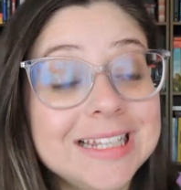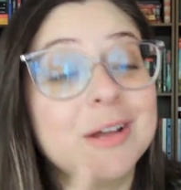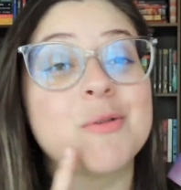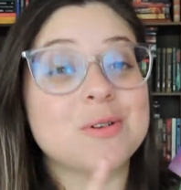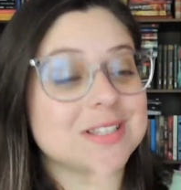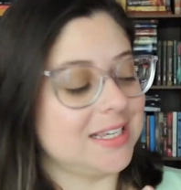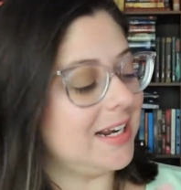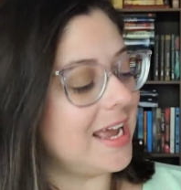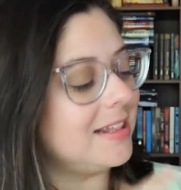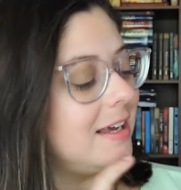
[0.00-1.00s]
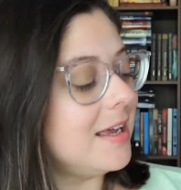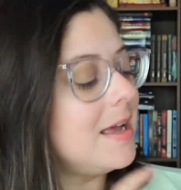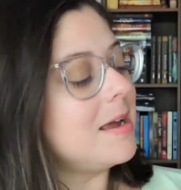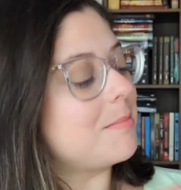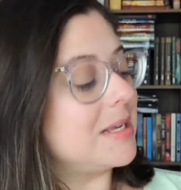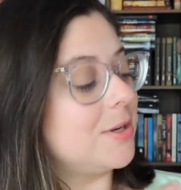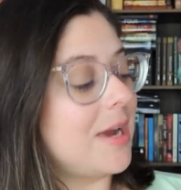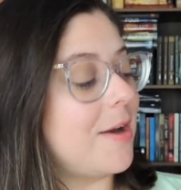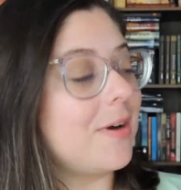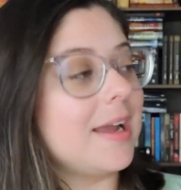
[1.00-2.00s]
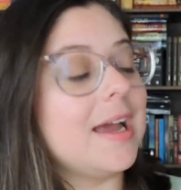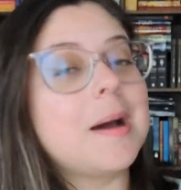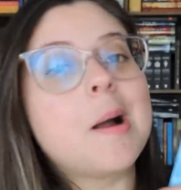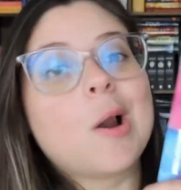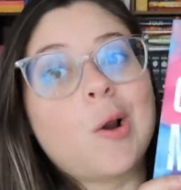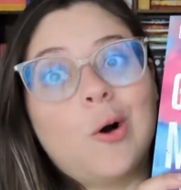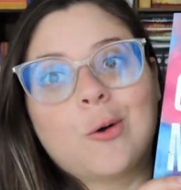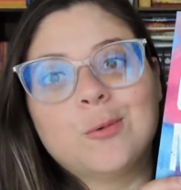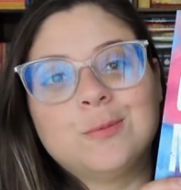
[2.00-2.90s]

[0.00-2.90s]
não consegui ler ainda, mas eu quero ler logo.